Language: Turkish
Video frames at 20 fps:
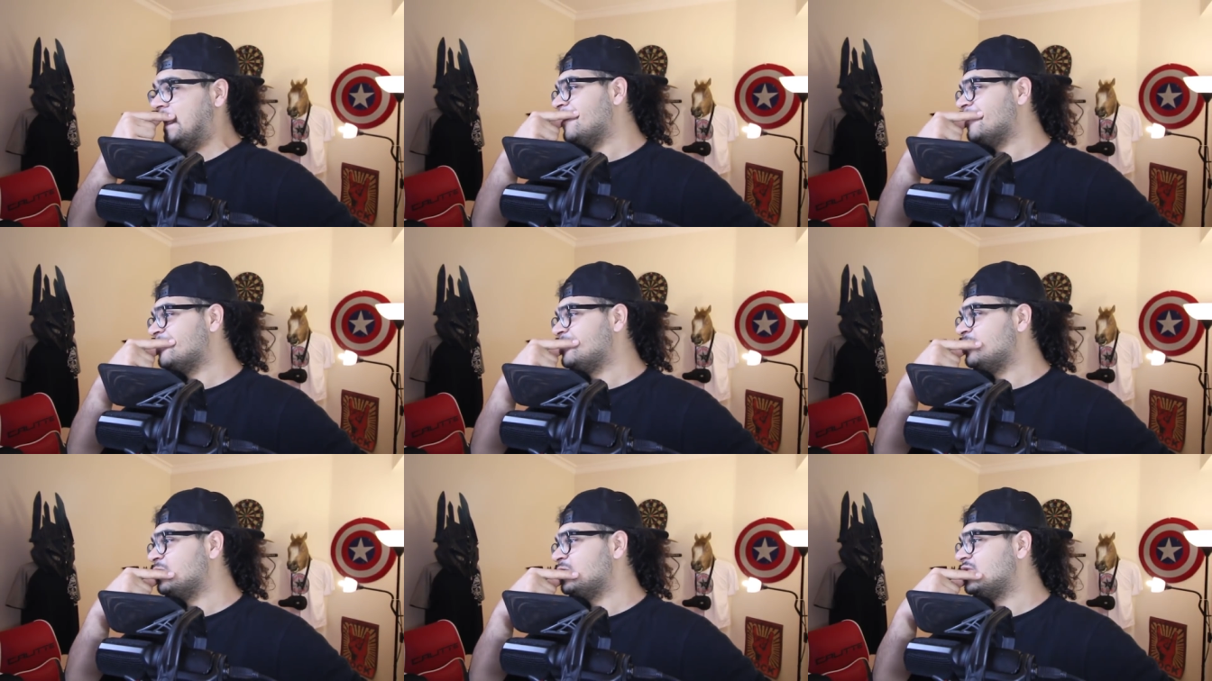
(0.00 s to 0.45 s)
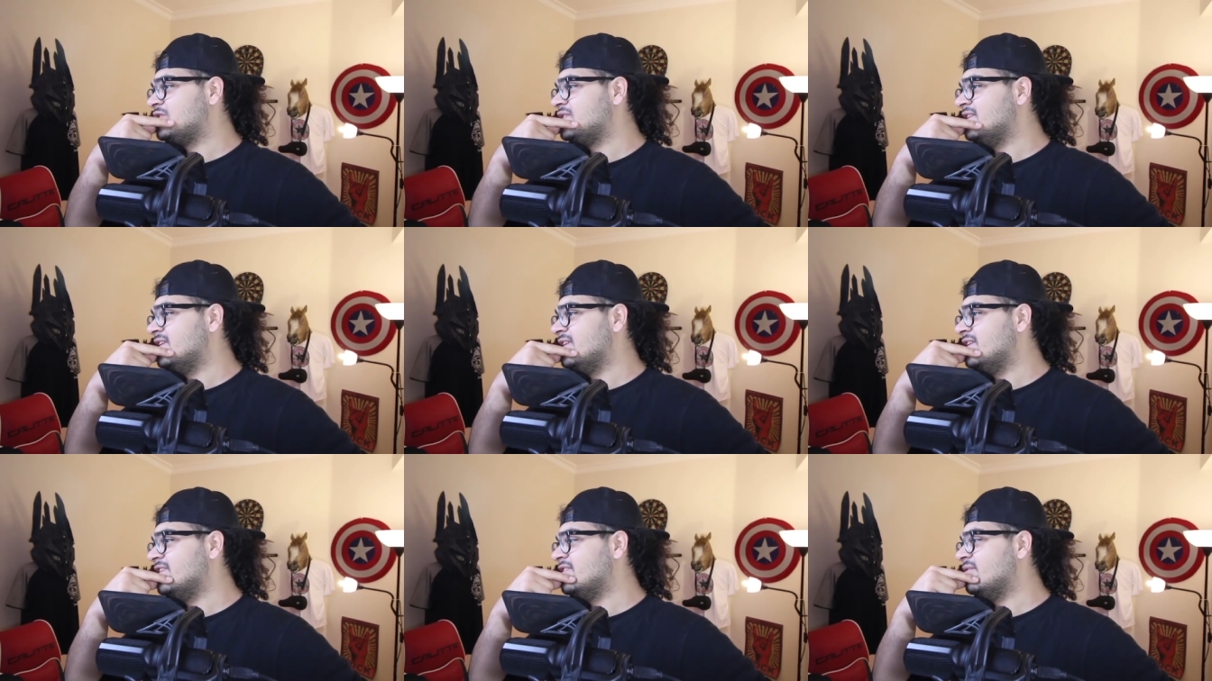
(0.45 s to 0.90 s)
Aa çok
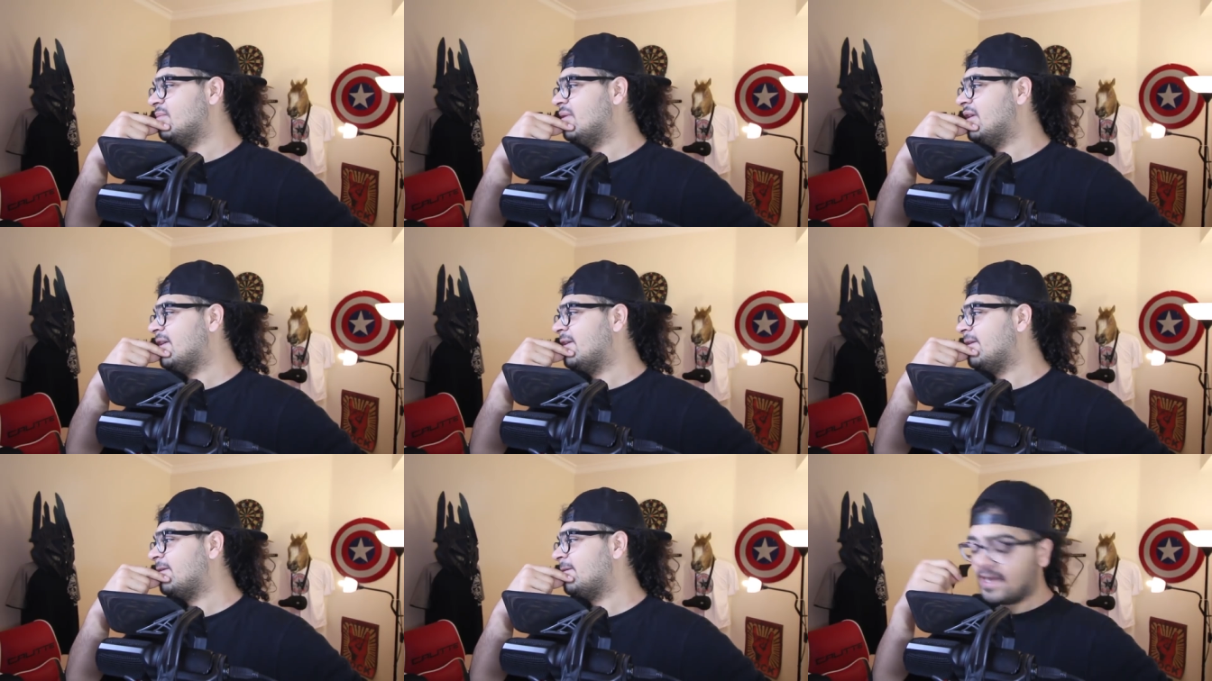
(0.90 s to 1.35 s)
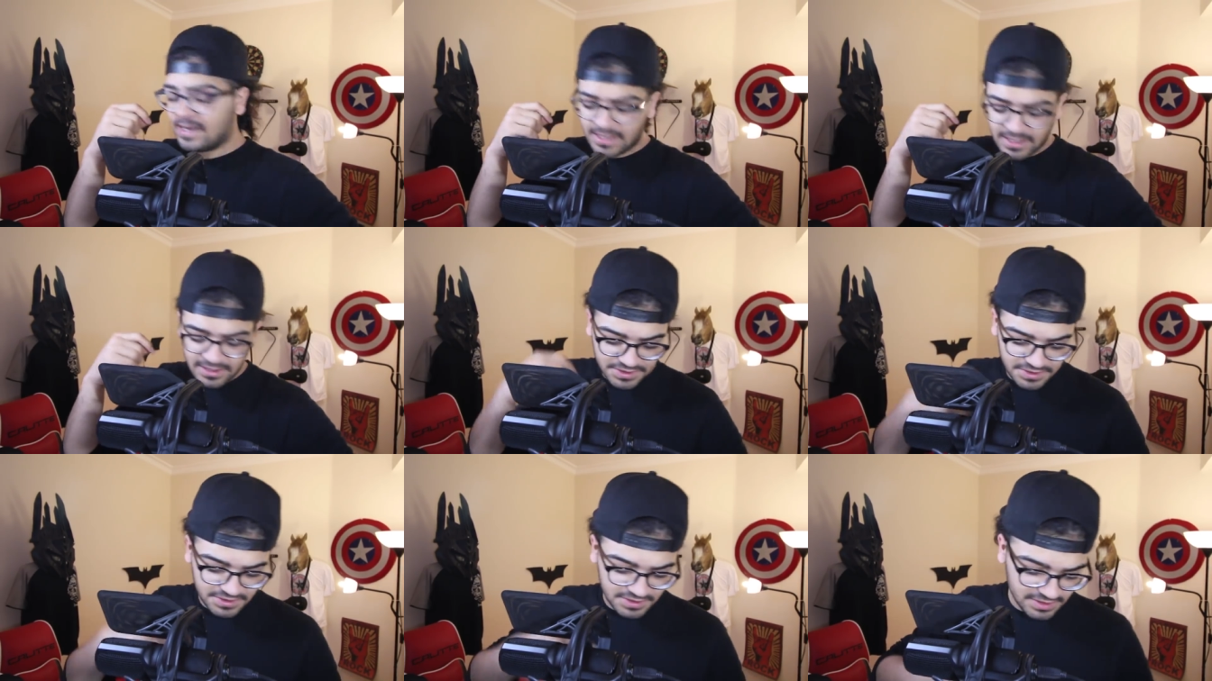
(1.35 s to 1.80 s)
sinirliydim ha.
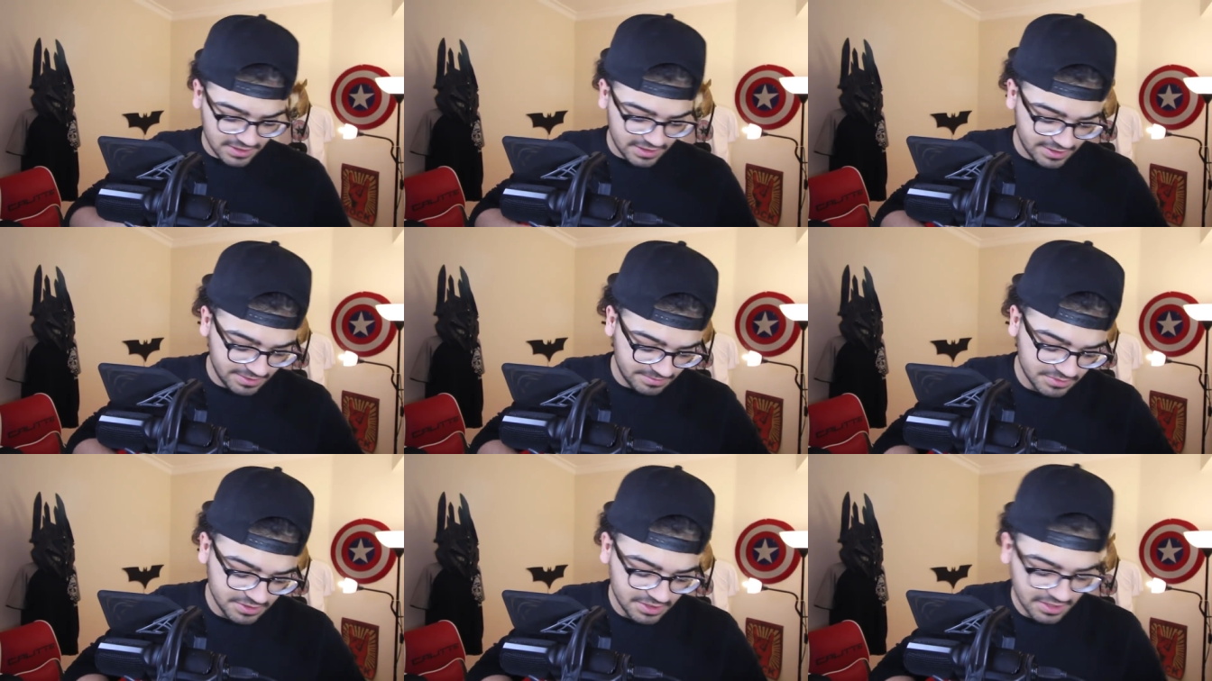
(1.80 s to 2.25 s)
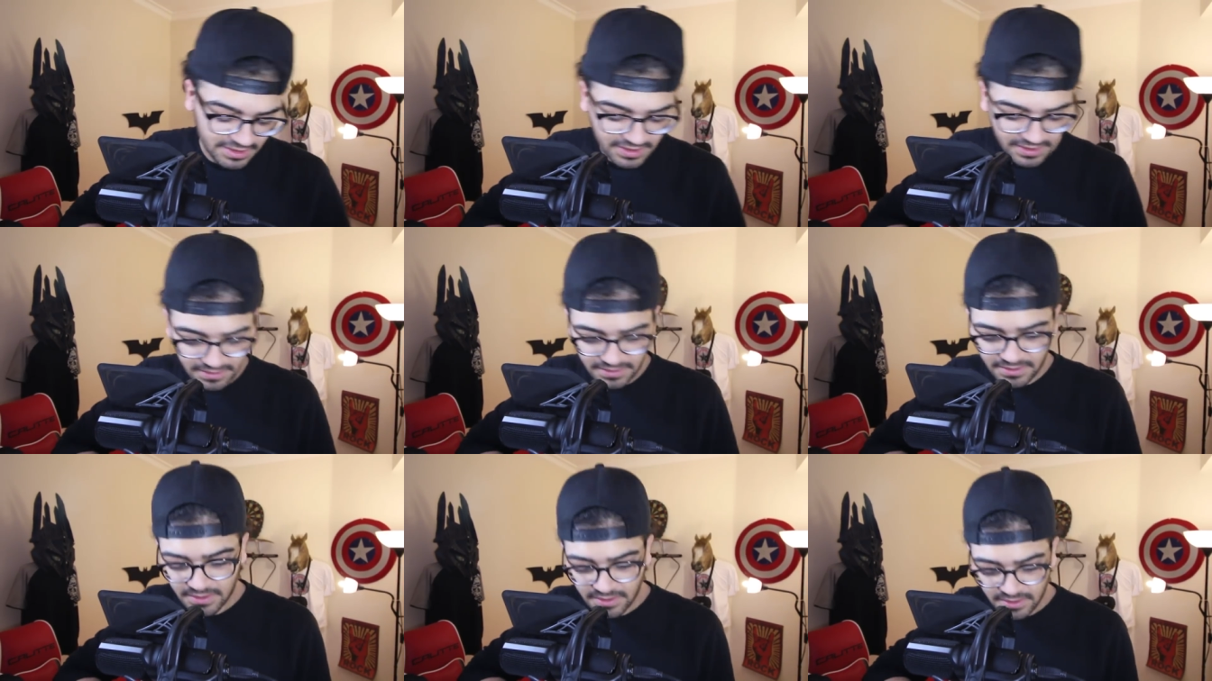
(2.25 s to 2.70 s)
Hala sinirliyim
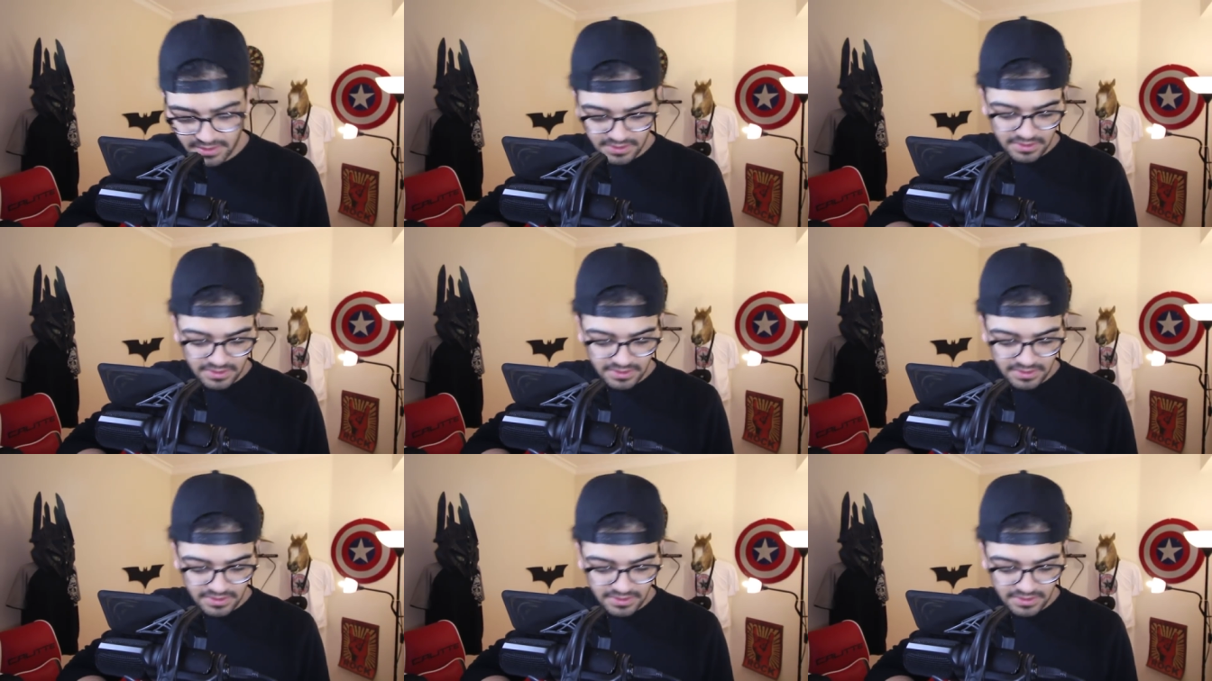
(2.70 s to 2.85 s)
zaten.